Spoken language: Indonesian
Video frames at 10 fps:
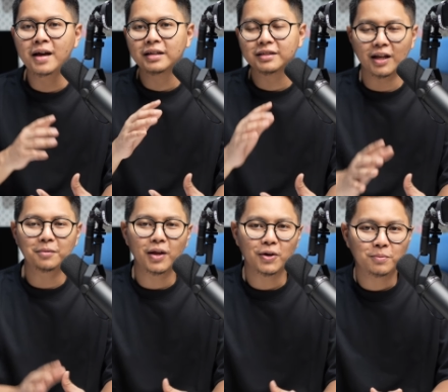
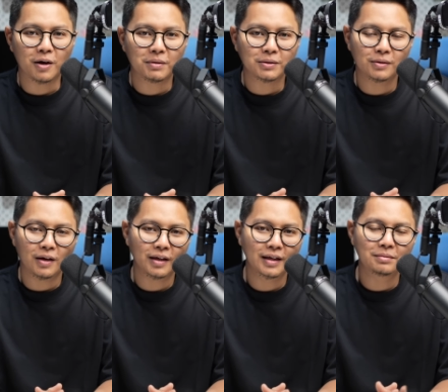Assalamualaikum
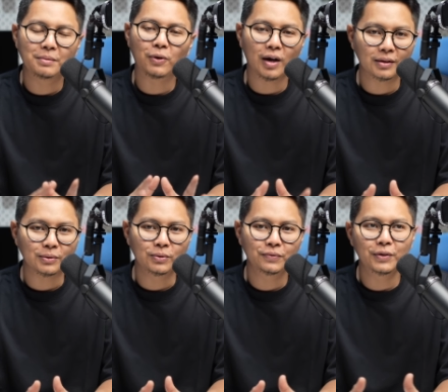warahmatullahi
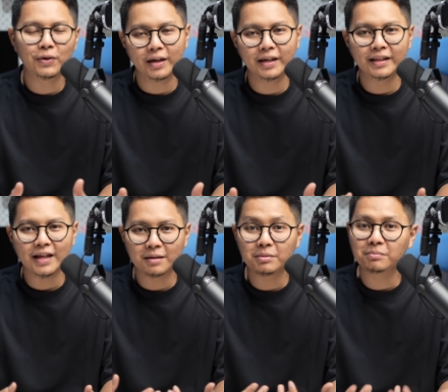wabarakatuh. Video kali ini
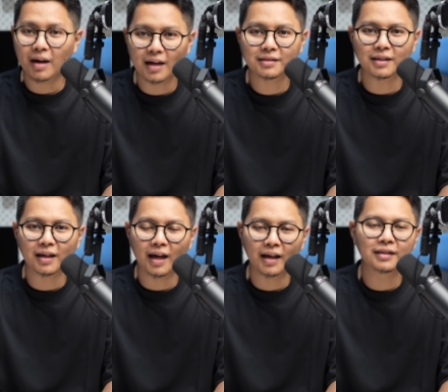kita akan membahas
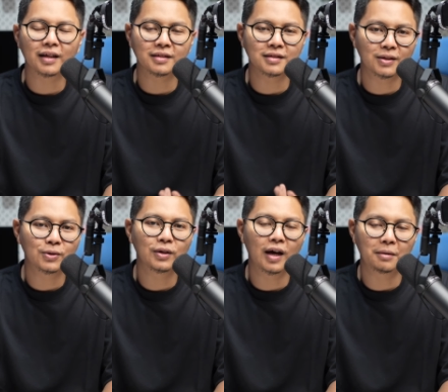terkait
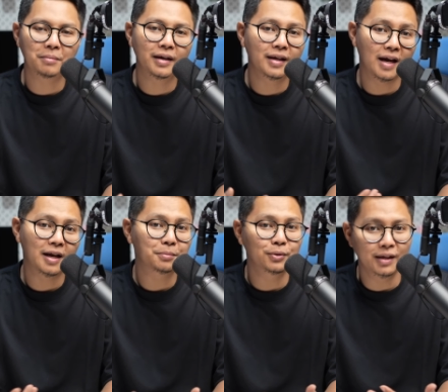resiko galbay di
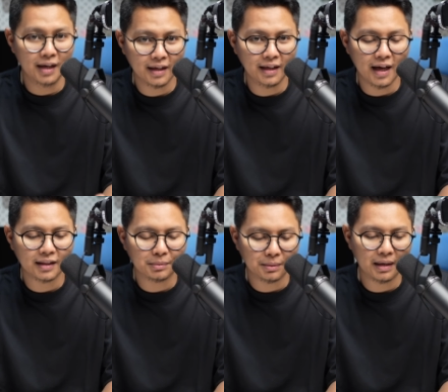ada pundi lagi ya
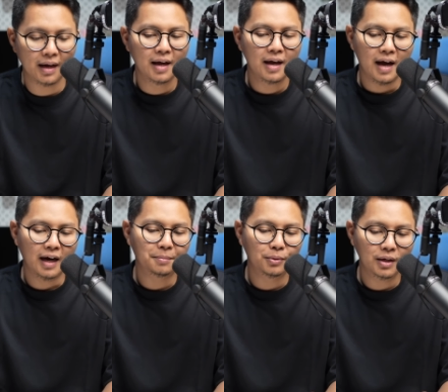teman-teman.
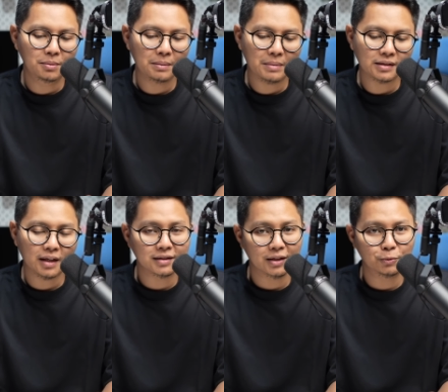Ada pundi memang
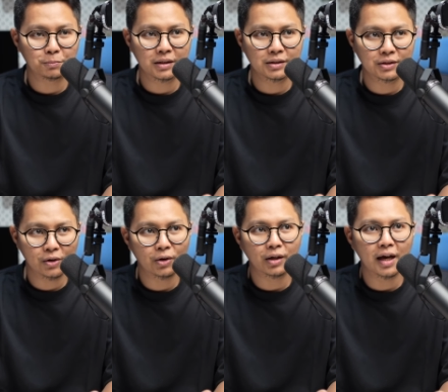salah satu
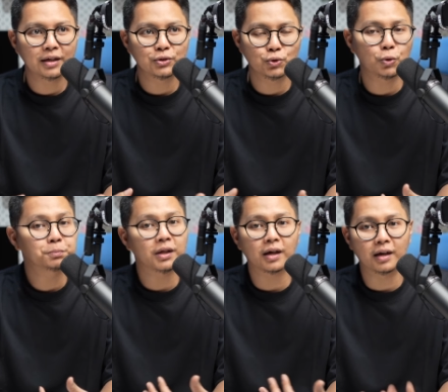pinjol yang
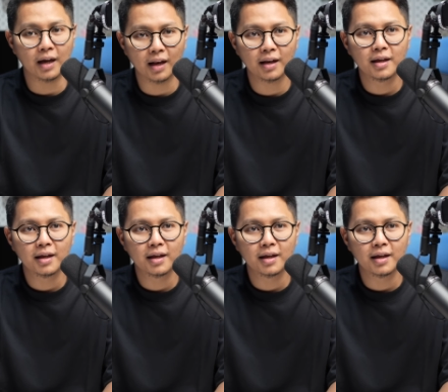cukup terkenal,